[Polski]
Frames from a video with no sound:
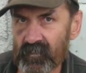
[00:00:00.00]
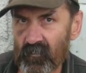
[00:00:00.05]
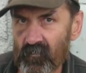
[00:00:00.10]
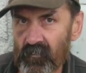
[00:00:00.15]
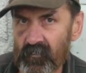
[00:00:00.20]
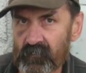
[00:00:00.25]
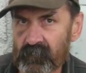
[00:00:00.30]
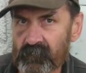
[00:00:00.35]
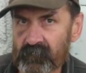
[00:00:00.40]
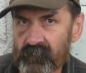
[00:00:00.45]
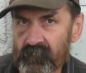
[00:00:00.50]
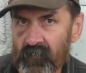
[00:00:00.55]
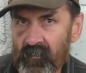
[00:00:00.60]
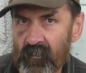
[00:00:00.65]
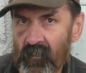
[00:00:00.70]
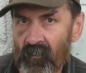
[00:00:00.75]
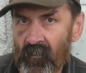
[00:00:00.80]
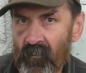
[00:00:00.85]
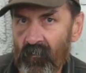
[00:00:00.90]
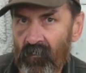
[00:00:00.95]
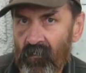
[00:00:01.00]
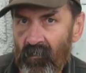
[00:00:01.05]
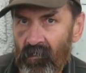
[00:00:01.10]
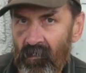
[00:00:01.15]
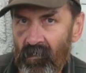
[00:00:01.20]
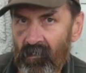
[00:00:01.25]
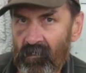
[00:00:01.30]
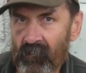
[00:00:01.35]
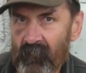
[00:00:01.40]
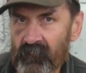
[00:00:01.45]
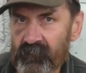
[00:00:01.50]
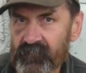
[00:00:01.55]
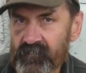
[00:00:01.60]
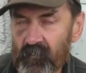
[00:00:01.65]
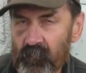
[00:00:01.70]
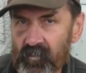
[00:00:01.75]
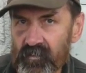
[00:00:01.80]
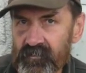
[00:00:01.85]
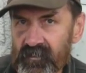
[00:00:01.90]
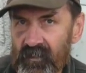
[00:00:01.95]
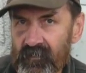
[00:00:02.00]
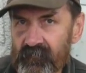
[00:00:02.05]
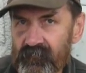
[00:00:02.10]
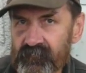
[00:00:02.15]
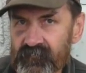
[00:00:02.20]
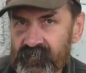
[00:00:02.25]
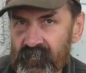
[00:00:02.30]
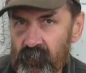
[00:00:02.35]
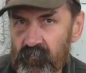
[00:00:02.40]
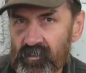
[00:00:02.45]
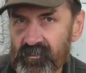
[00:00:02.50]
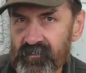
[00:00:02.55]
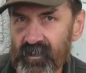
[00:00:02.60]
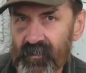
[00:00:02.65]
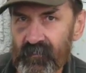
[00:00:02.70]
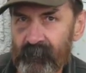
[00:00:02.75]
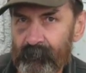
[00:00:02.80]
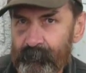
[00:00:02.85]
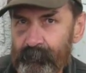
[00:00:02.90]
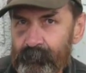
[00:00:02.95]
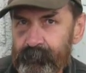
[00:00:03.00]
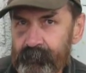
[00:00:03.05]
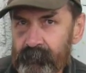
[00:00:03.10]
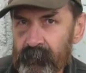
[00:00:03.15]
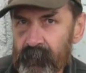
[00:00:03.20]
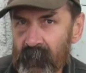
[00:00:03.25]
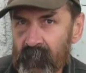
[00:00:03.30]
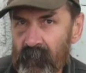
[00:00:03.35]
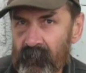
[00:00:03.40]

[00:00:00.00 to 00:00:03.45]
ale byłbyś w stanie? Tak realnie. W sobotę? W niedzielę.